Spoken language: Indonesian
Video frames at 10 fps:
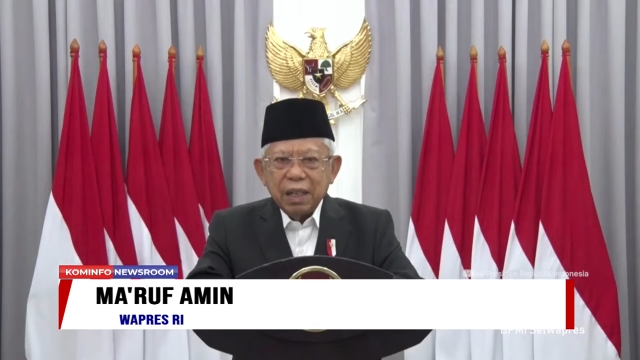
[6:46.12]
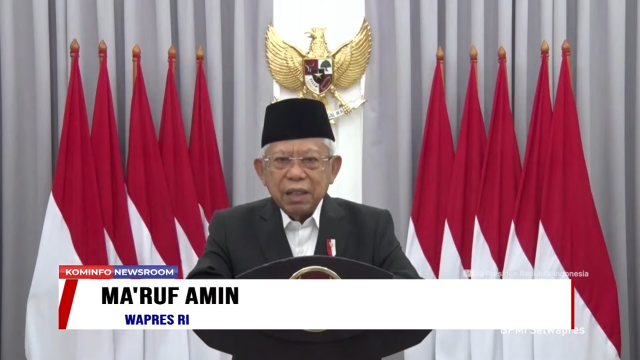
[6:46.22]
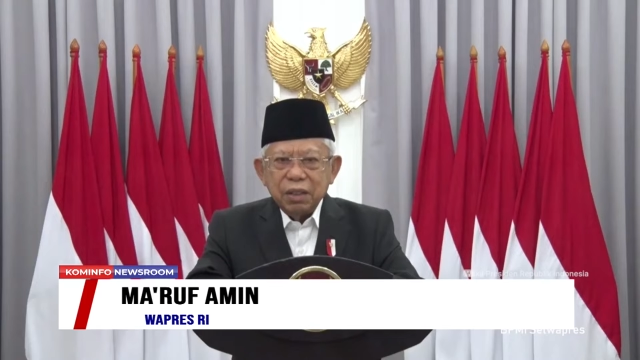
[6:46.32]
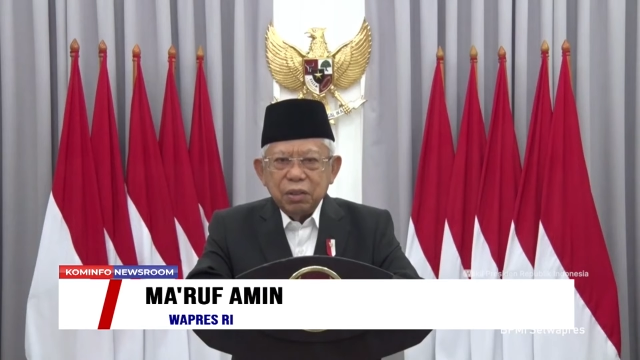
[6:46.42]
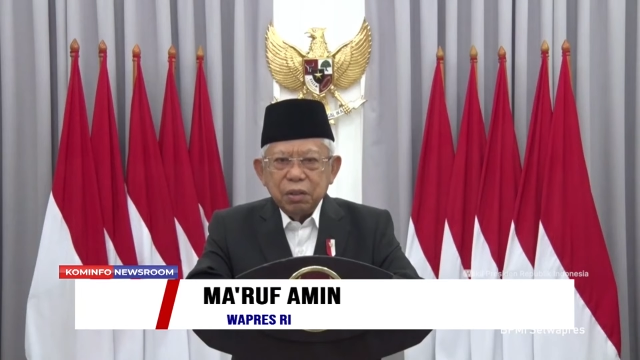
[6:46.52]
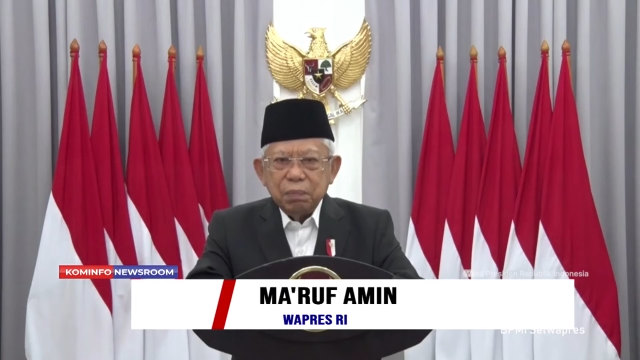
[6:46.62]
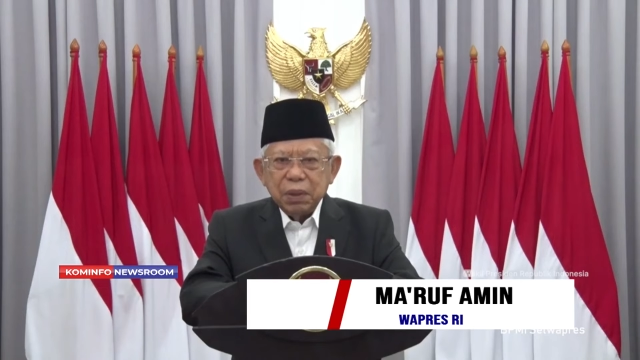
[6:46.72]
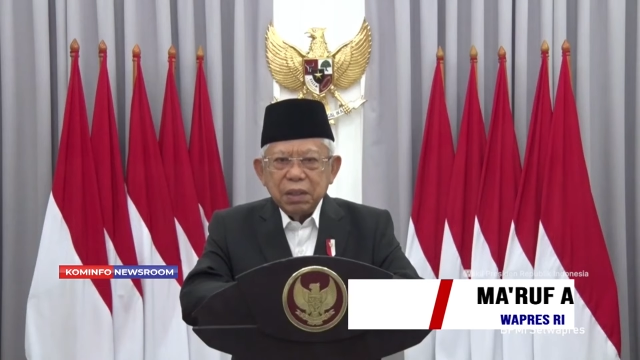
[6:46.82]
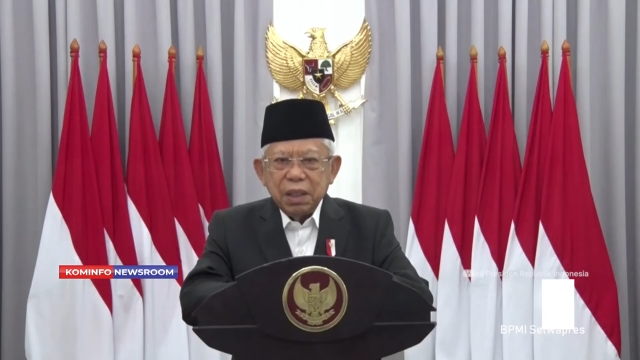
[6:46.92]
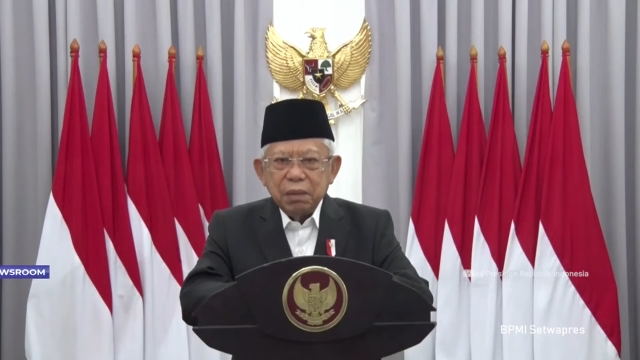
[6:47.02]
Selain itu
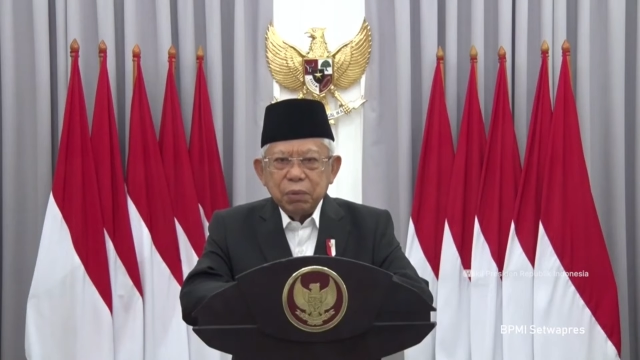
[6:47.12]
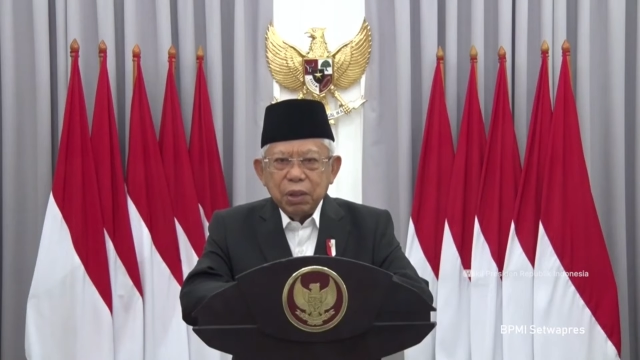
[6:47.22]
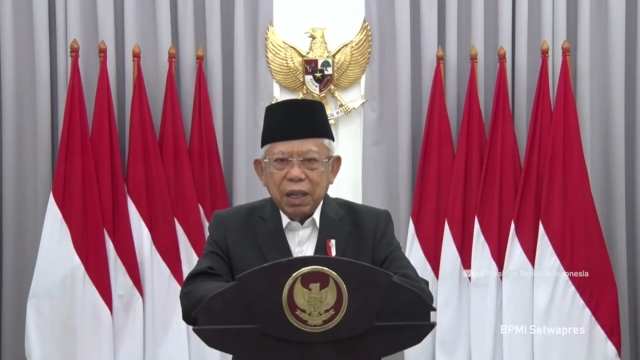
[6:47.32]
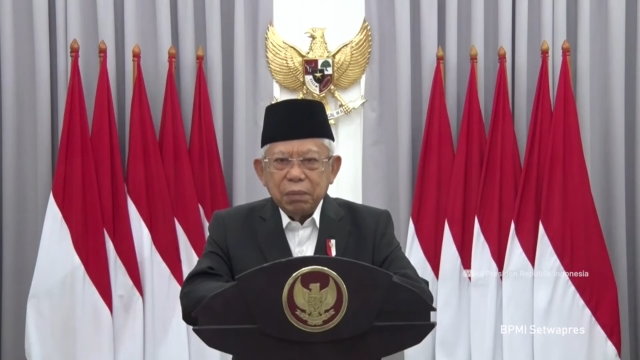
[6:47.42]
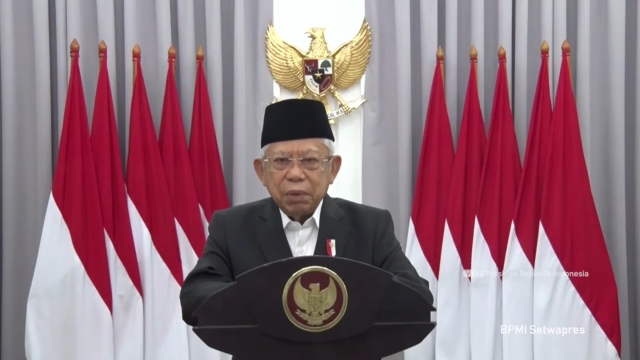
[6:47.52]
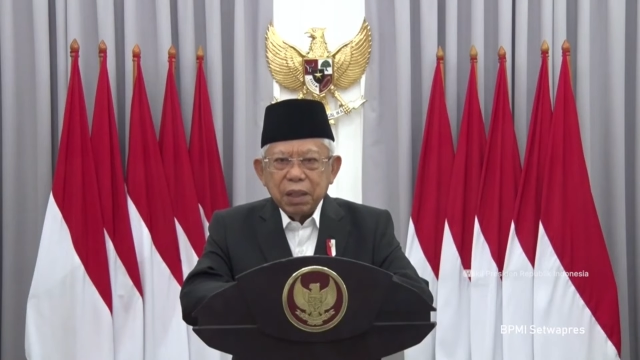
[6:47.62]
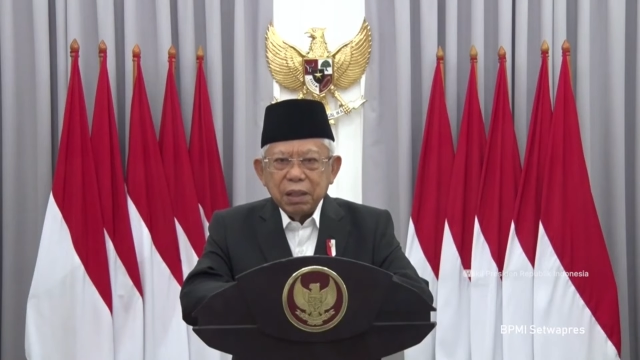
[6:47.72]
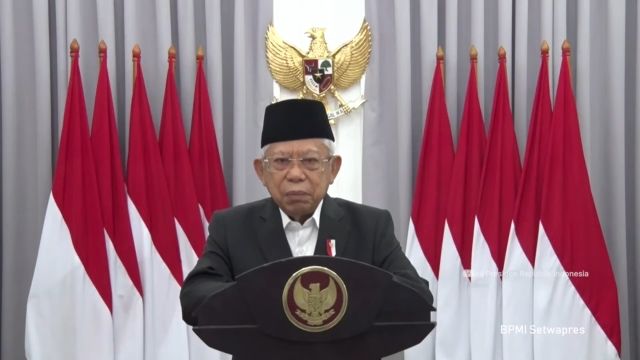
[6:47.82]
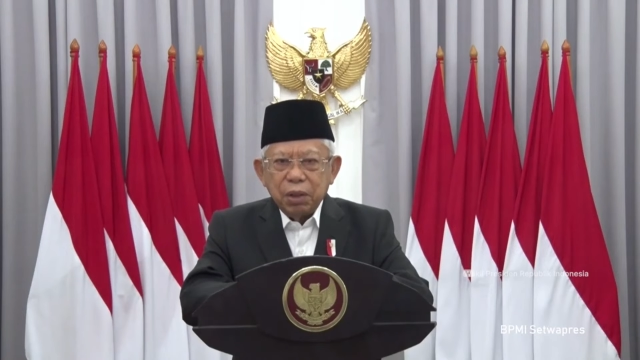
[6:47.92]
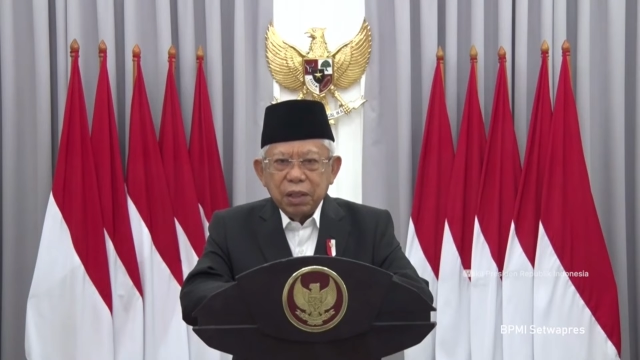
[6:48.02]
penting pula
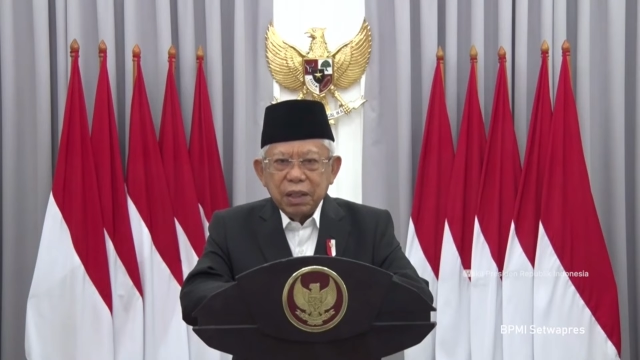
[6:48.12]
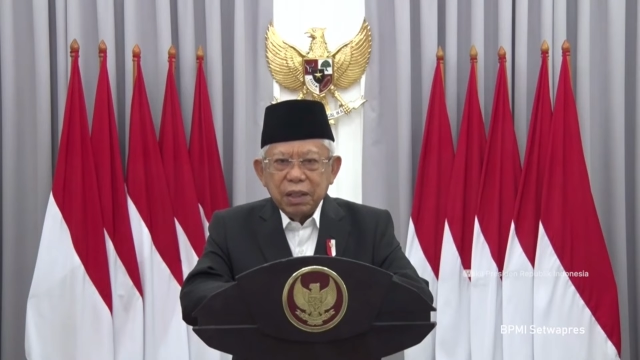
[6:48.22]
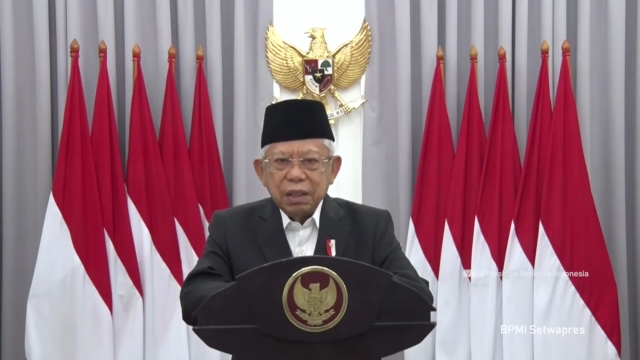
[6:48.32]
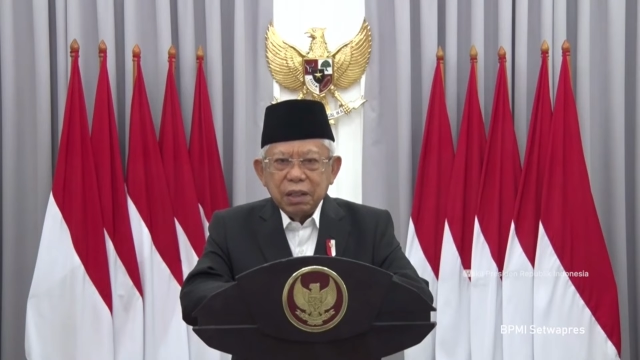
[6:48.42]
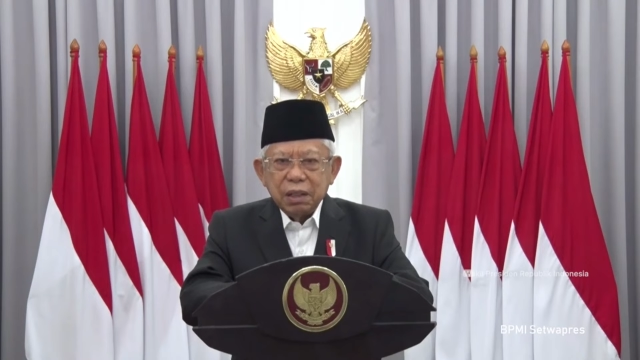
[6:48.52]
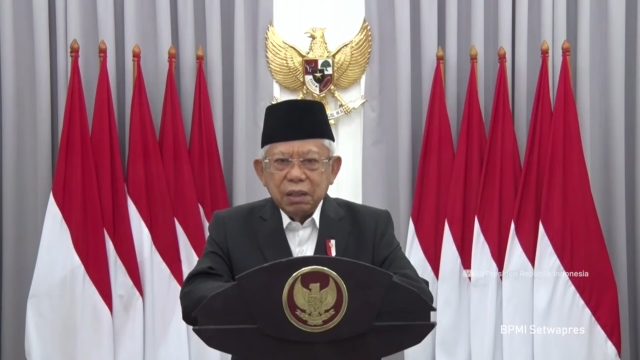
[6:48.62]
bagi Polri